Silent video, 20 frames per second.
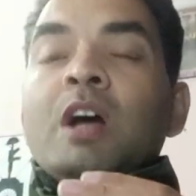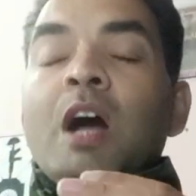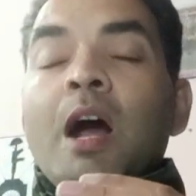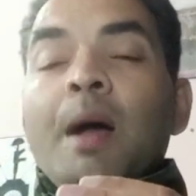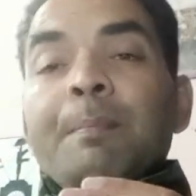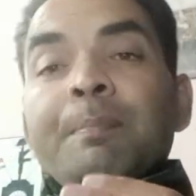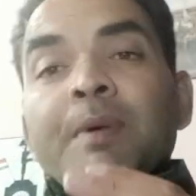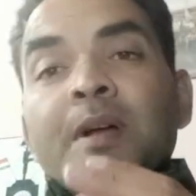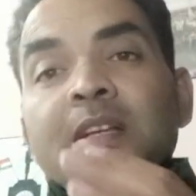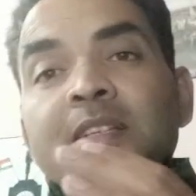
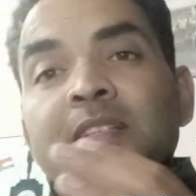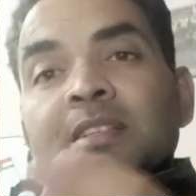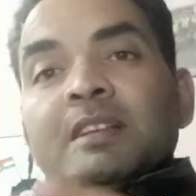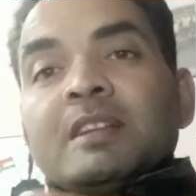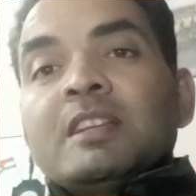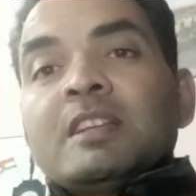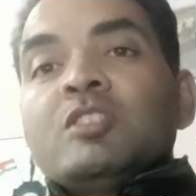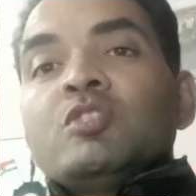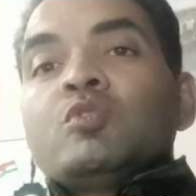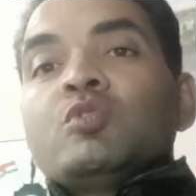आपका
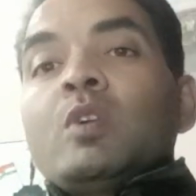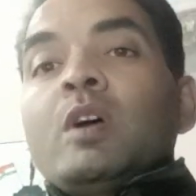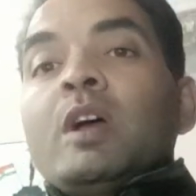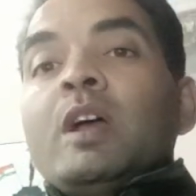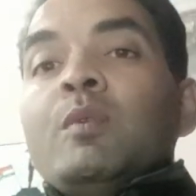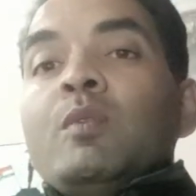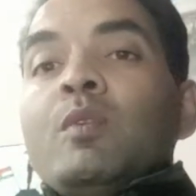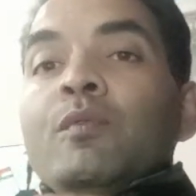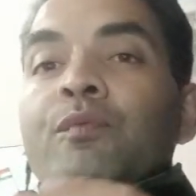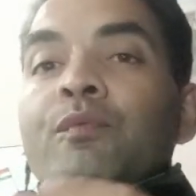शरीर जो
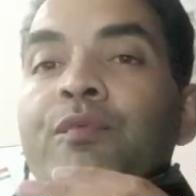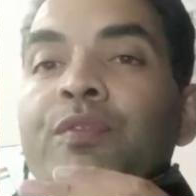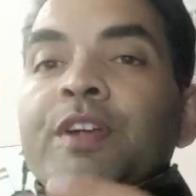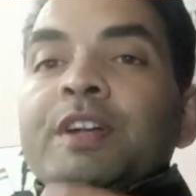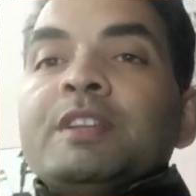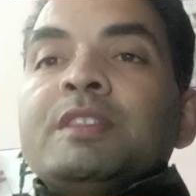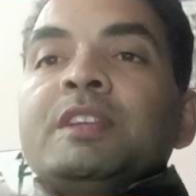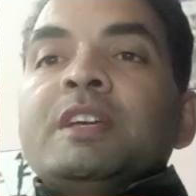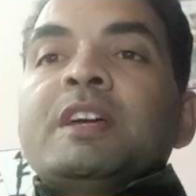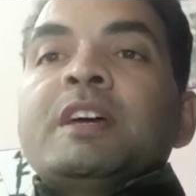है वो
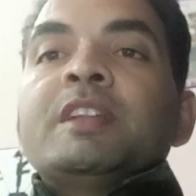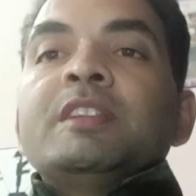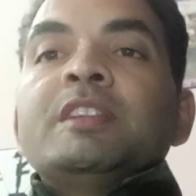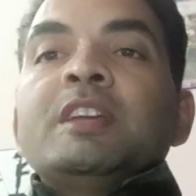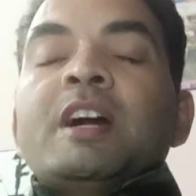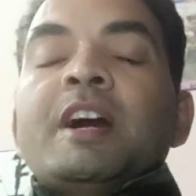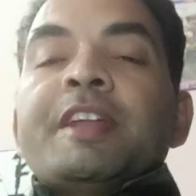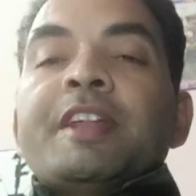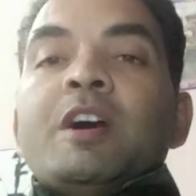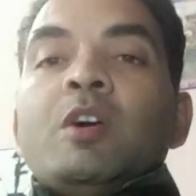फिट दिख
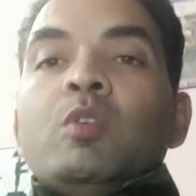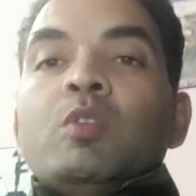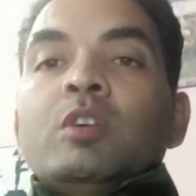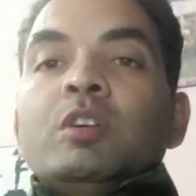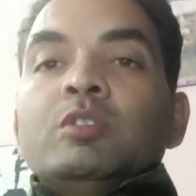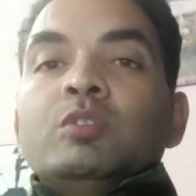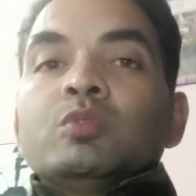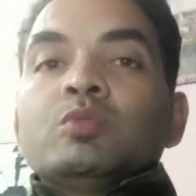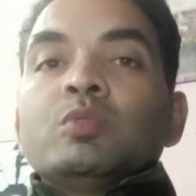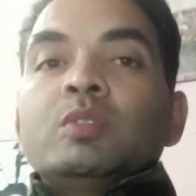दिखाना
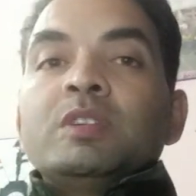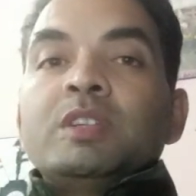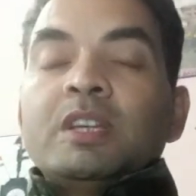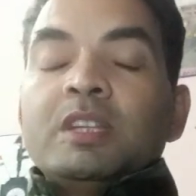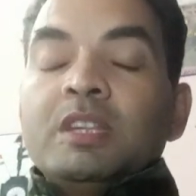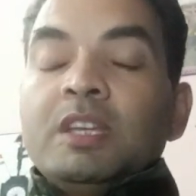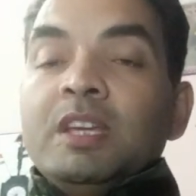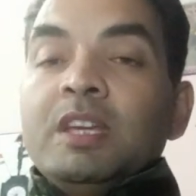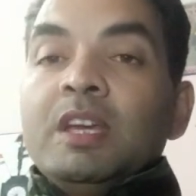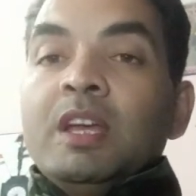होगा दोस्तों
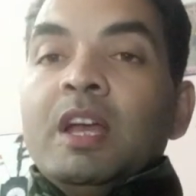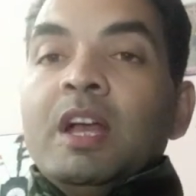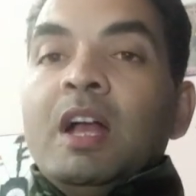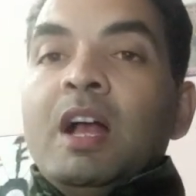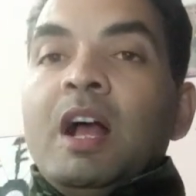यदि